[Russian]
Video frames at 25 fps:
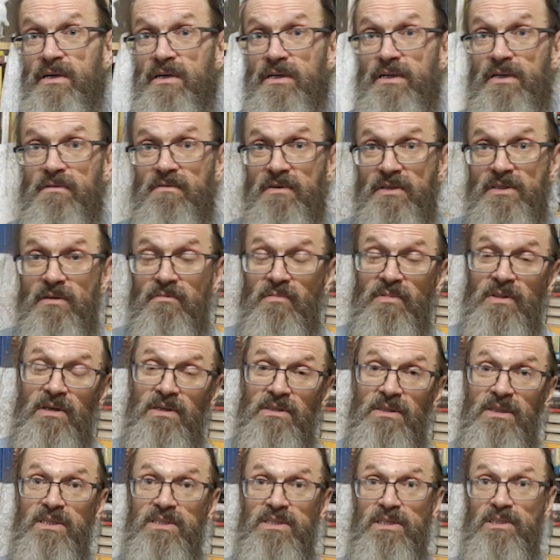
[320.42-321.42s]
И в этом
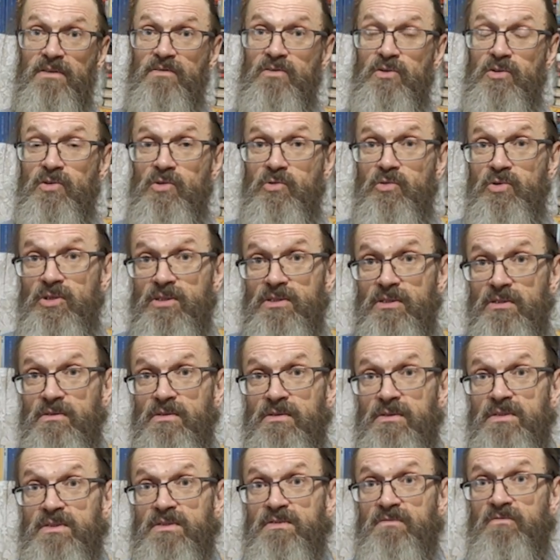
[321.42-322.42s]
плане, если это все нарушено, то
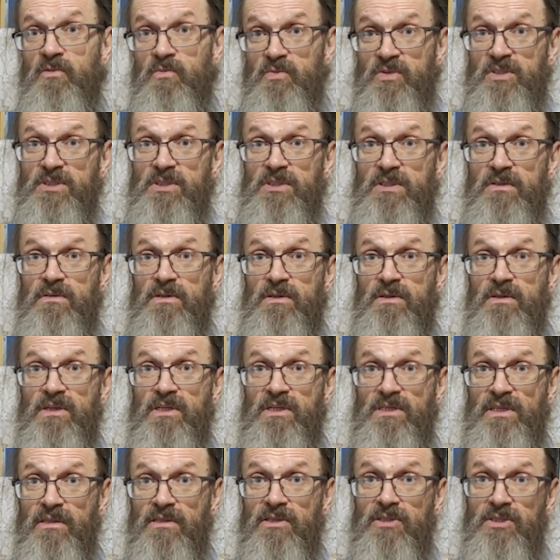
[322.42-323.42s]
есть в обществе,
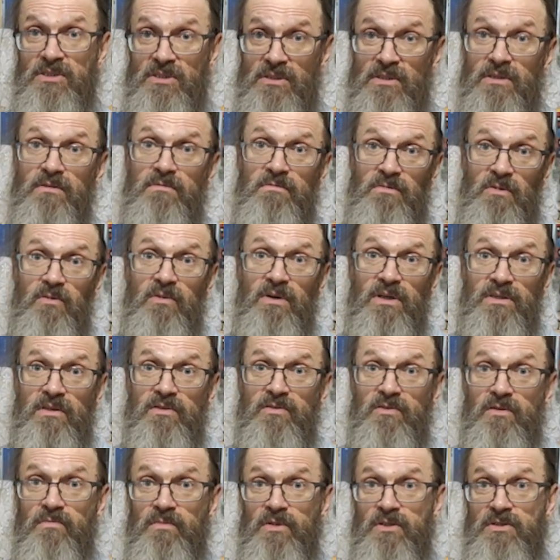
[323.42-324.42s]
христиане должны ну, указать
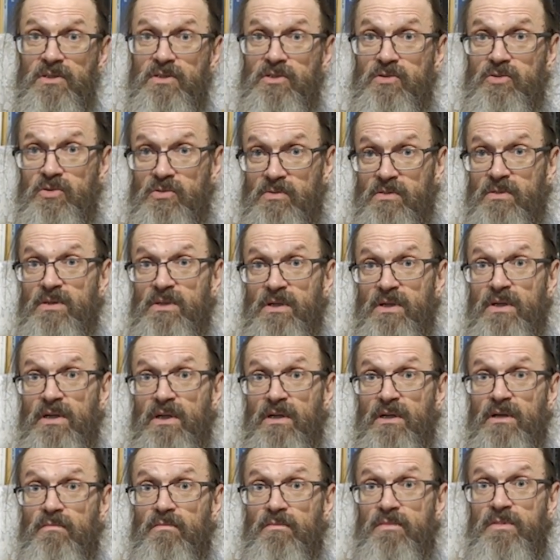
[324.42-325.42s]
свою позицию, что
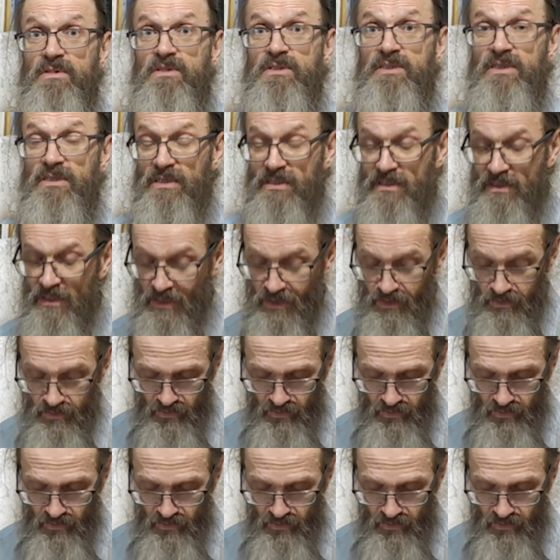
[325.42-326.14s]
мы за это. И